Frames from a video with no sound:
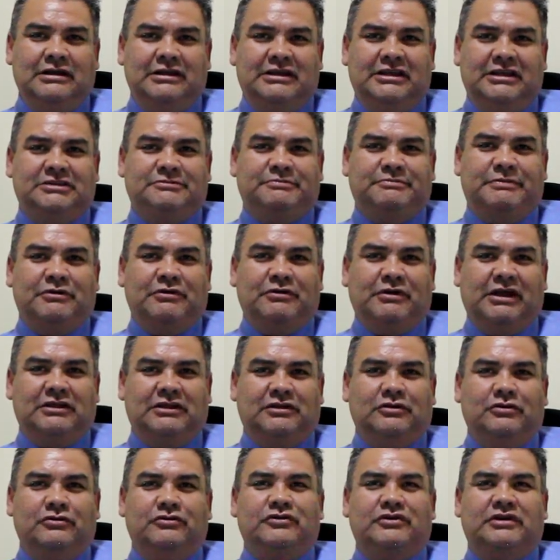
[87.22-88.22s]
y espero que
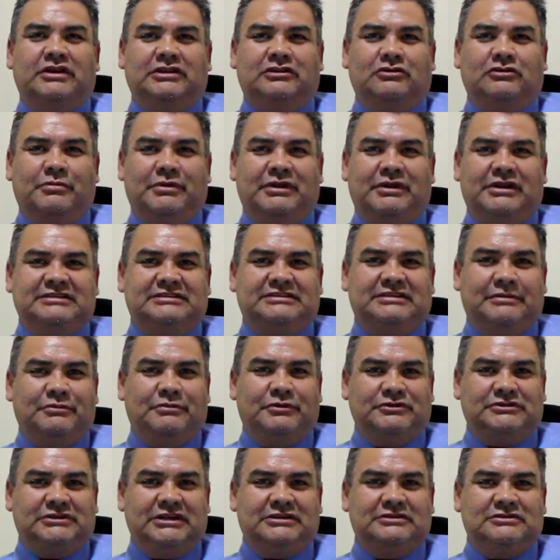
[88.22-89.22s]
todos retomen este
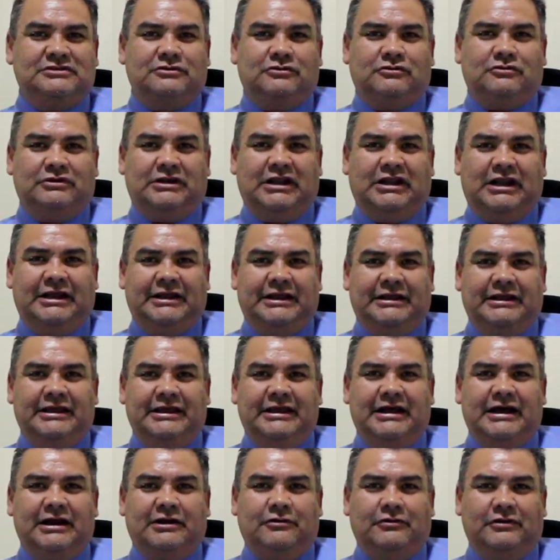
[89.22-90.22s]
proceso con
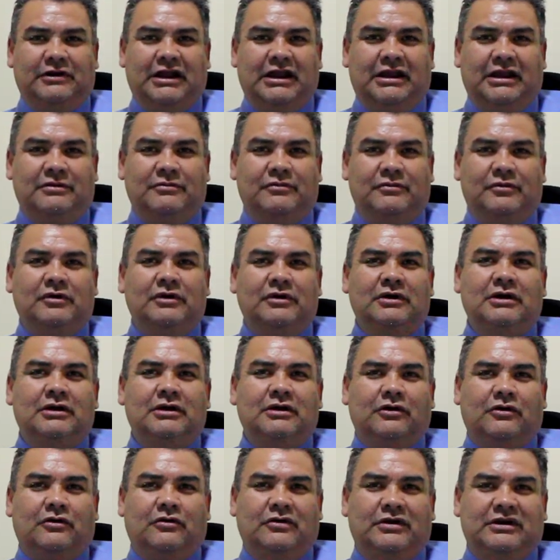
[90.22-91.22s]
alegría, con ánimo,
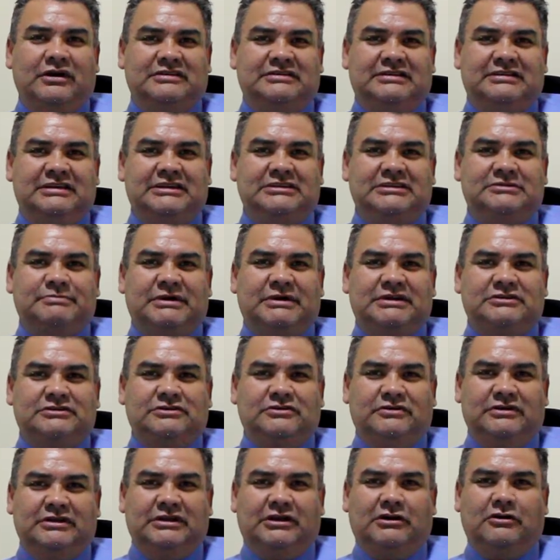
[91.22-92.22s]
con ese
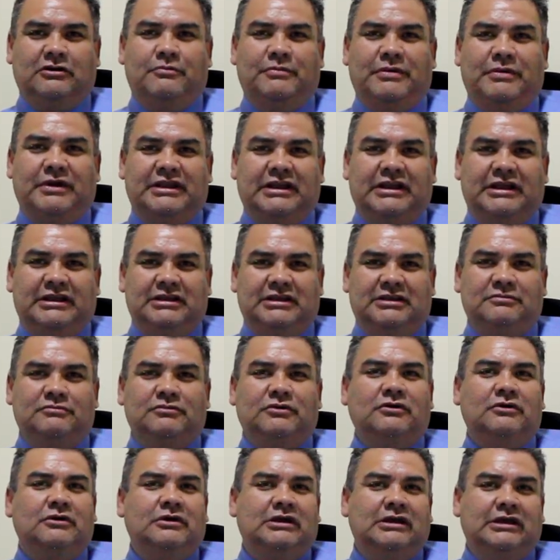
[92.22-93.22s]
espacio de
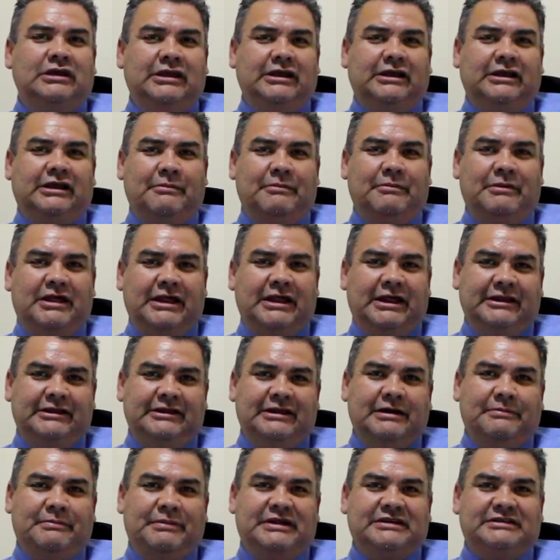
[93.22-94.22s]
compañerismo y camada de
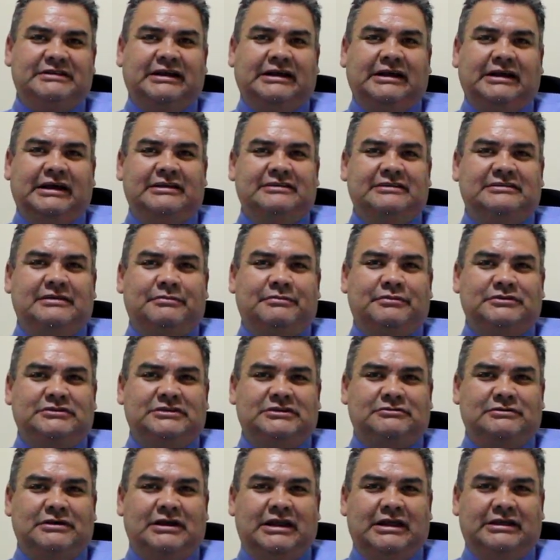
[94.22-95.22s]
día para sacar este
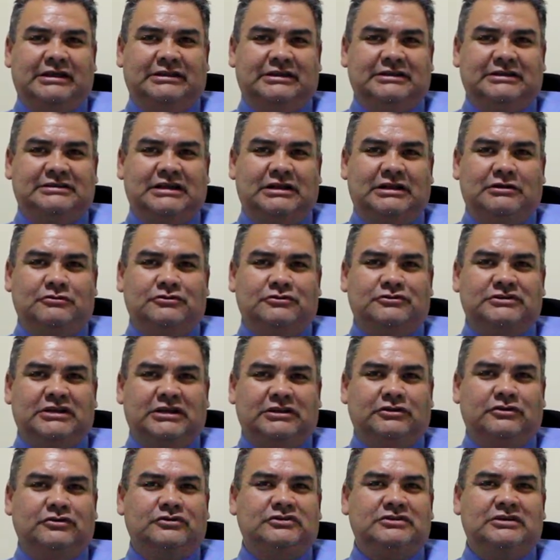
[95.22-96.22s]
proceso adelante. Saludos
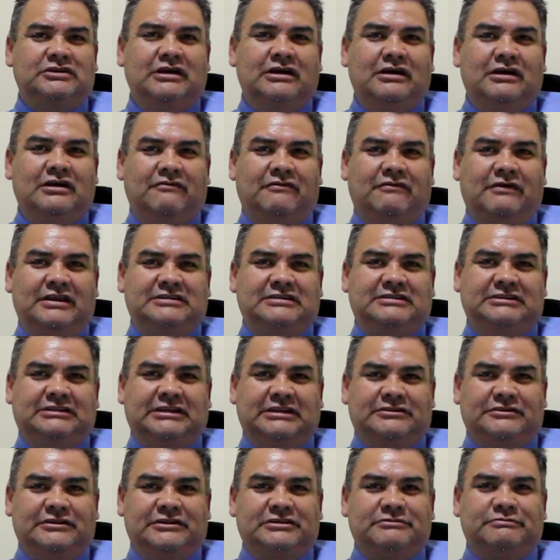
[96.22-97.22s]
a todos,
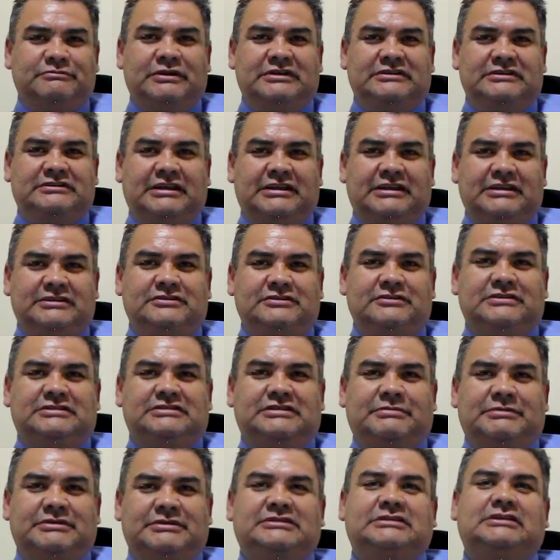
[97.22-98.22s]
felicitaciones por este inicio de
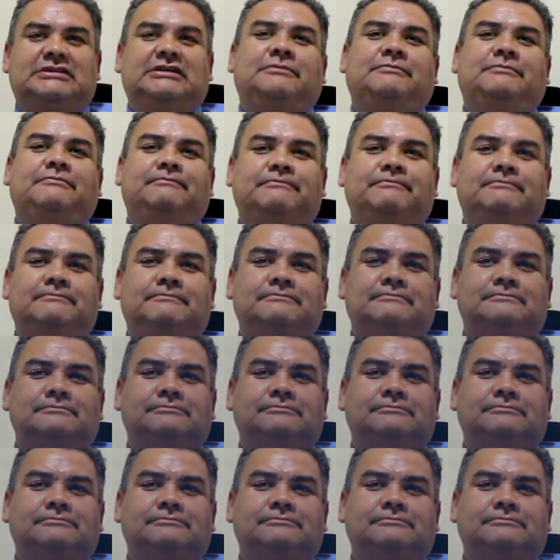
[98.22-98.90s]
semestre.